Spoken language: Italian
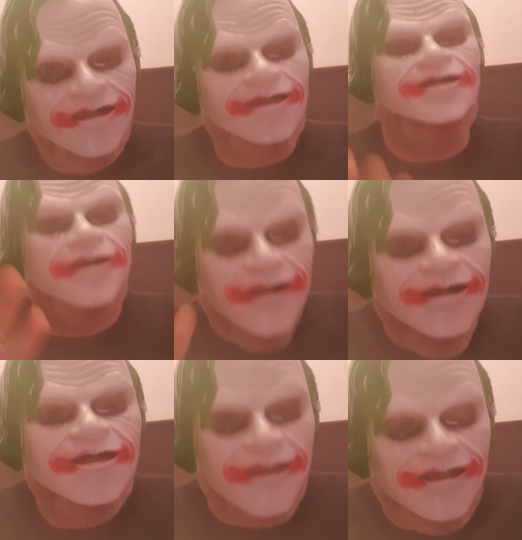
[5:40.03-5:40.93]

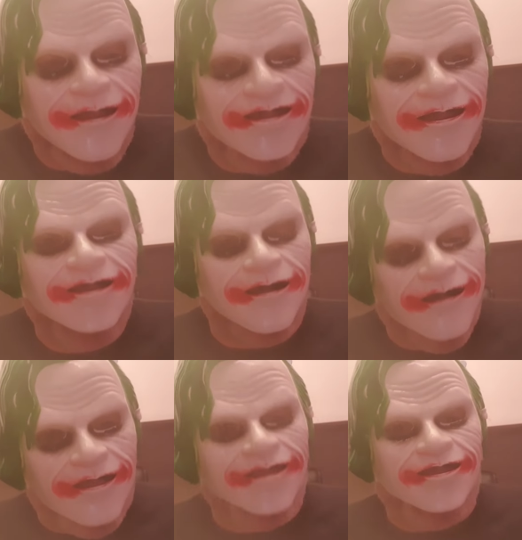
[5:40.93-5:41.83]
Tifosi
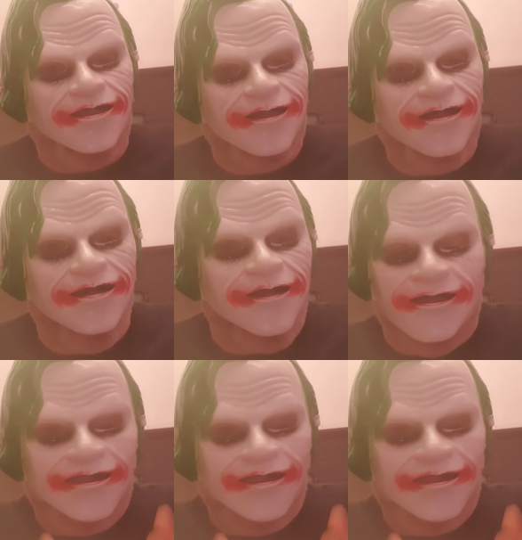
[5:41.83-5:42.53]
ridicoli, sì signore,